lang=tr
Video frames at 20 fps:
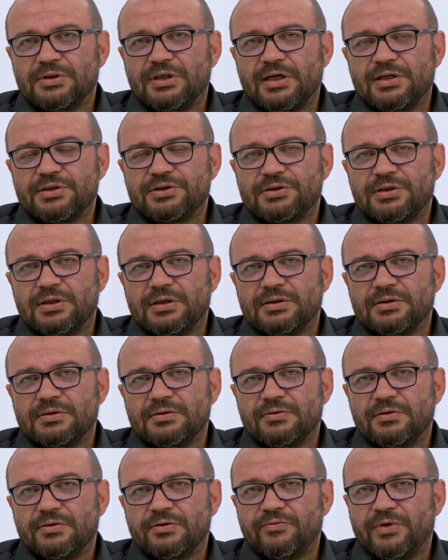
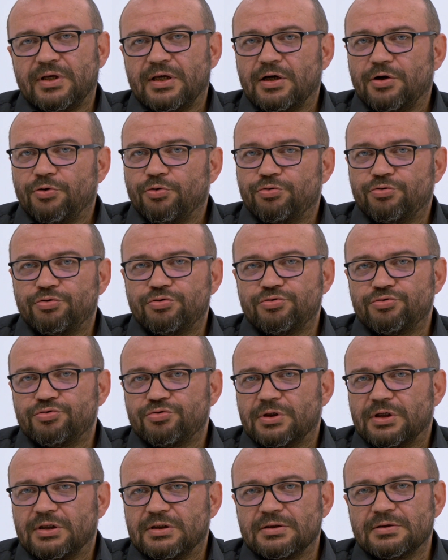gençlerin veya
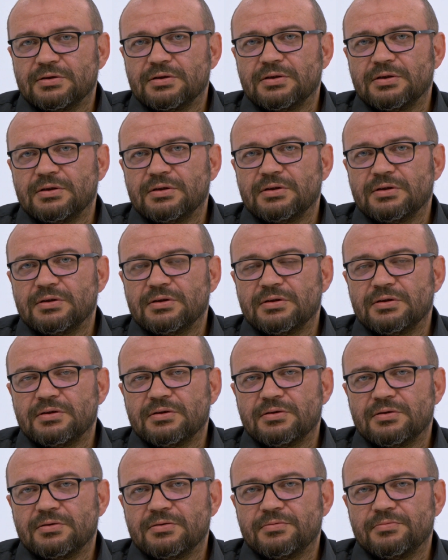okuyucuların
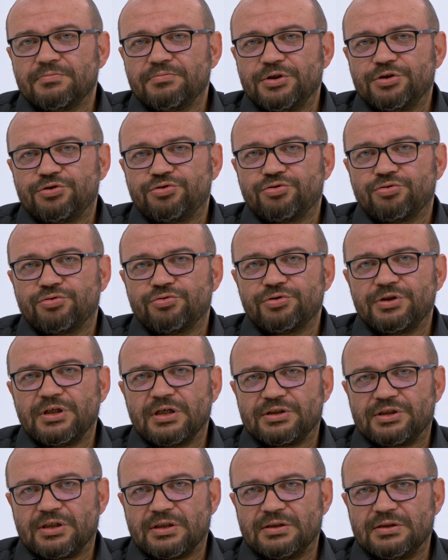e, birçoğunun
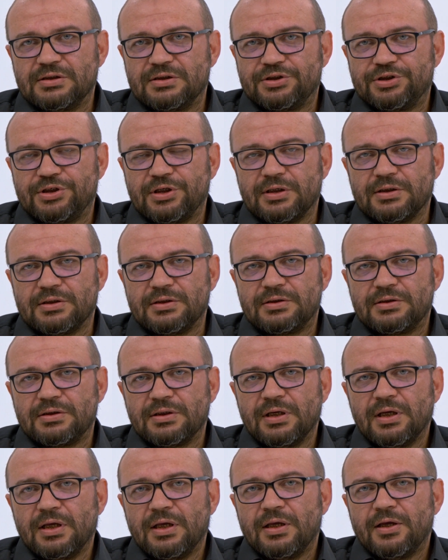yaşadığı şeydir.
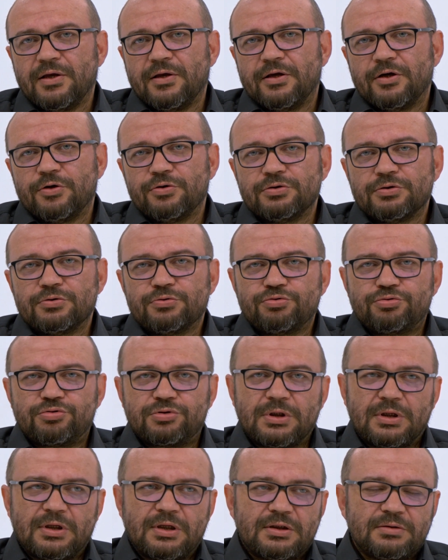E,
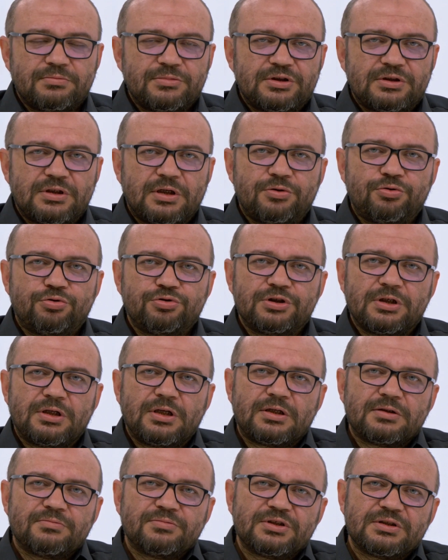ustalarımızdan,
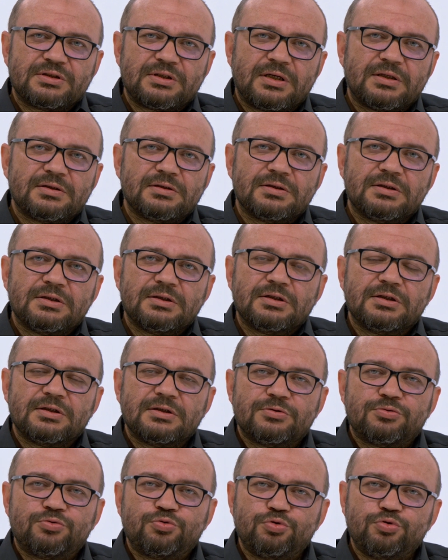hocalarımızdan
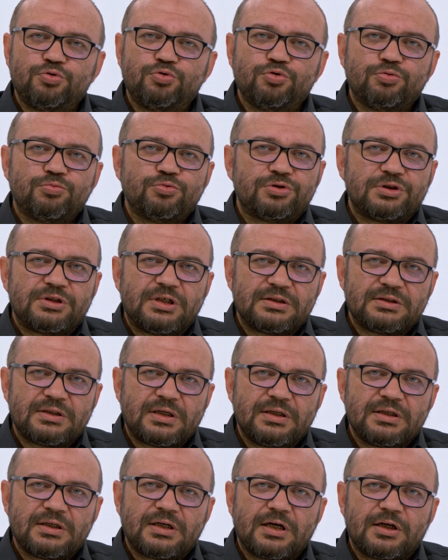e, duyduğumuz
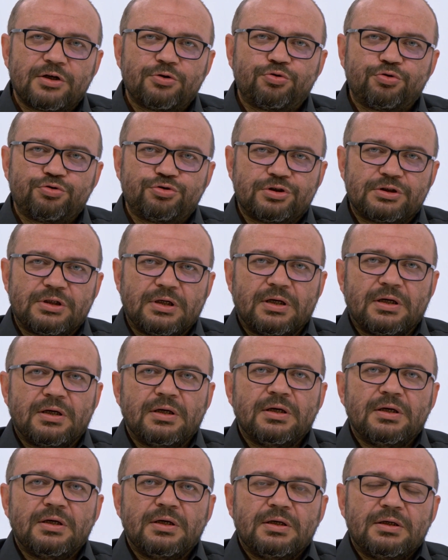Sezai Karakoç'ta
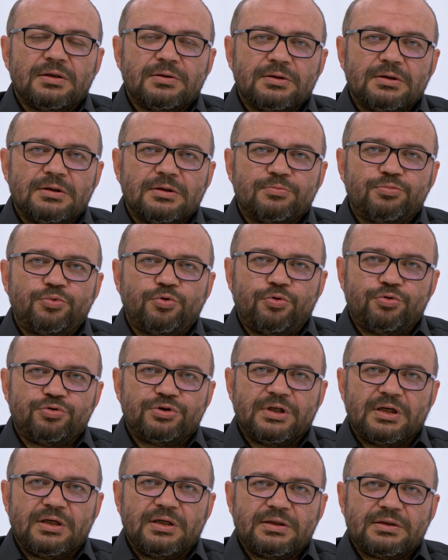e, bu
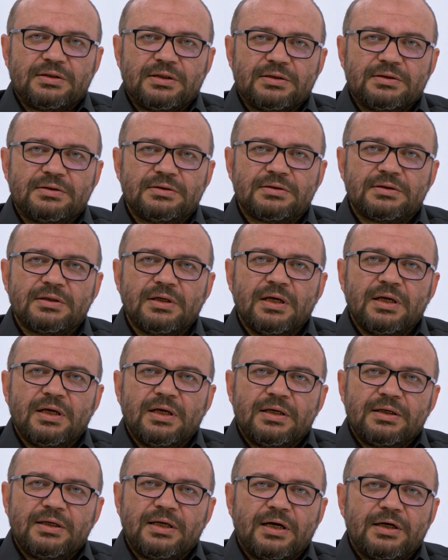özelliktedir.
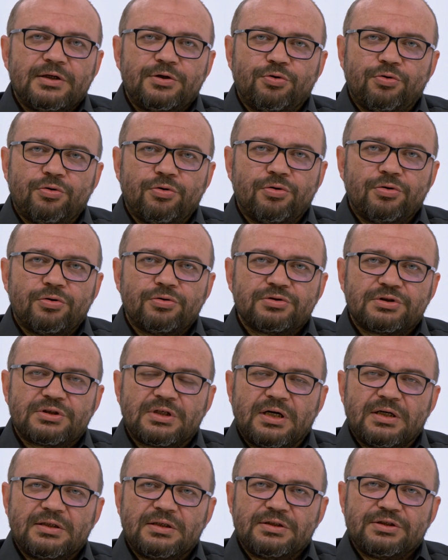Yani o
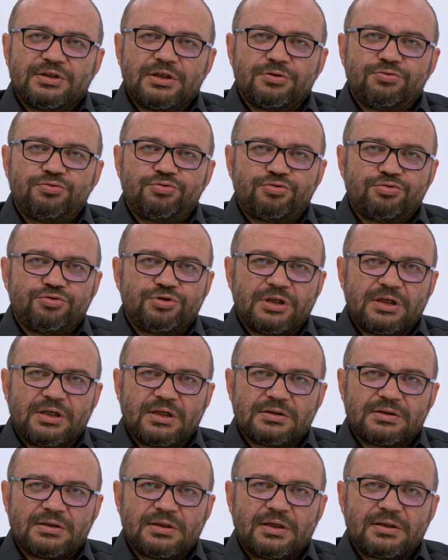sadece düşünce
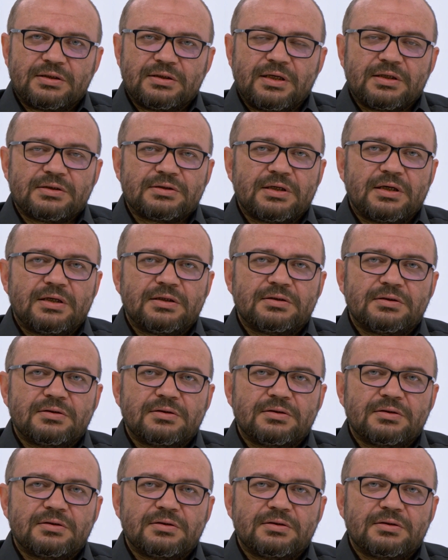yazıları yazar,